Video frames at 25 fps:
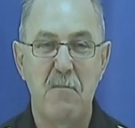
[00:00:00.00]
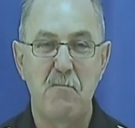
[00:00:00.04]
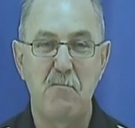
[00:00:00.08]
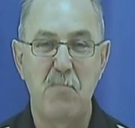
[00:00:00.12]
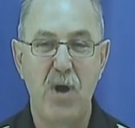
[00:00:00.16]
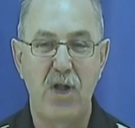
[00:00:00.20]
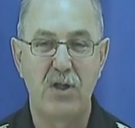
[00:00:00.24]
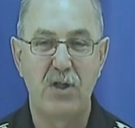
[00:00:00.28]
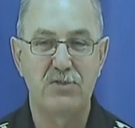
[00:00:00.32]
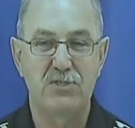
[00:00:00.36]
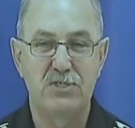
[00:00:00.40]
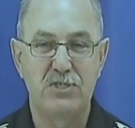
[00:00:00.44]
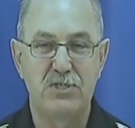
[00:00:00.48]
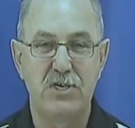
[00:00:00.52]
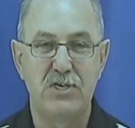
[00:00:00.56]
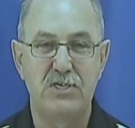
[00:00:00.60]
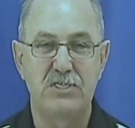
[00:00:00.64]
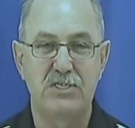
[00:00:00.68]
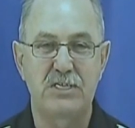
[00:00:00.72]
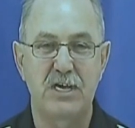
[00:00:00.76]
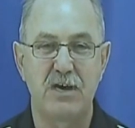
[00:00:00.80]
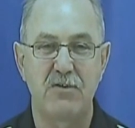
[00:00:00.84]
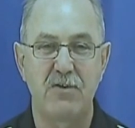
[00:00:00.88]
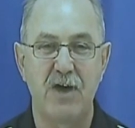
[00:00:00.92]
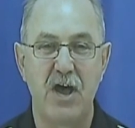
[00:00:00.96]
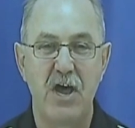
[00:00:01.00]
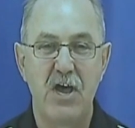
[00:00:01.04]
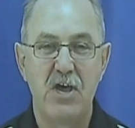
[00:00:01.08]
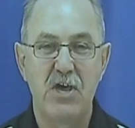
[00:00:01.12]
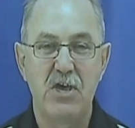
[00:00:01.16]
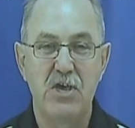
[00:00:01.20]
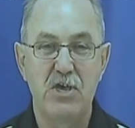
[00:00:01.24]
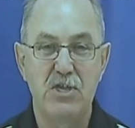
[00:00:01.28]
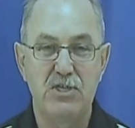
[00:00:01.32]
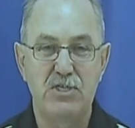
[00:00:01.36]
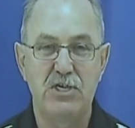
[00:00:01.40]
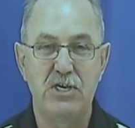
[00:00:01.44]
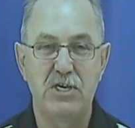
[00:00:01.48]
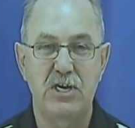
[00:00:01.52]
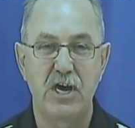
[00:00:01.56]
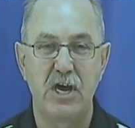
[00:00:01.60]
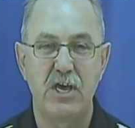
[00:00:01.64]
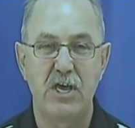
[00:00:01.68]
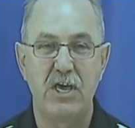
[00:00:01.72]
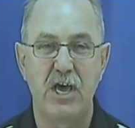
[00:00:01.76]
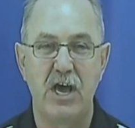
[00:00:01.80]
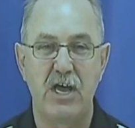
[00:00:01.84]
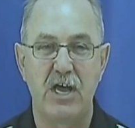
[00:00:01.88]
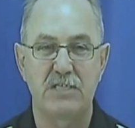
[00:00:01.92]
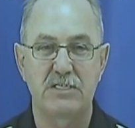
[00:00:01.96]
Балтийского и
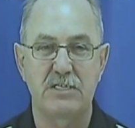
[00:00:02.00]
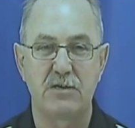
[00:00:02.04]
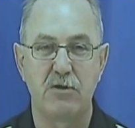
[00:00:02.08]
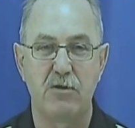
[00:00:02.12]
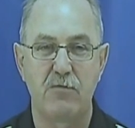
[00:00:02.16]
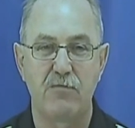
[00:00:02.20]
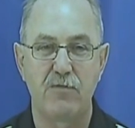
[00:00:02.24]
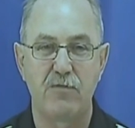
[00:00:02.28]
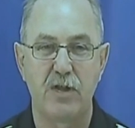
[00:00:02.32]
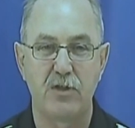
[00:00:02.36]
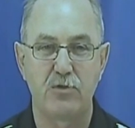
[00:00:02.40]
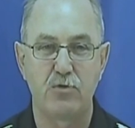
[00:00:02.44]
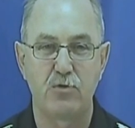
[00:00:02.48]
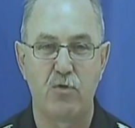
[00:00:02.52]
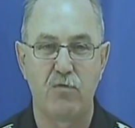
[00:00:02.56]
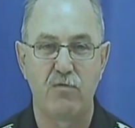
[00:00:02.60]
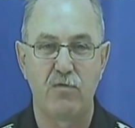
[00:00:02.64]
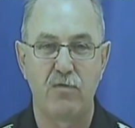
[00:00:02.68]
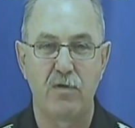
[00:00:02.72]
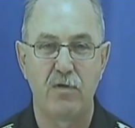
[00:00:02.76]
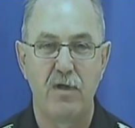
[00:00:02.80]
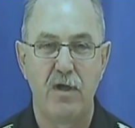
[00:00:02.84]
Тихоокеанского флотов –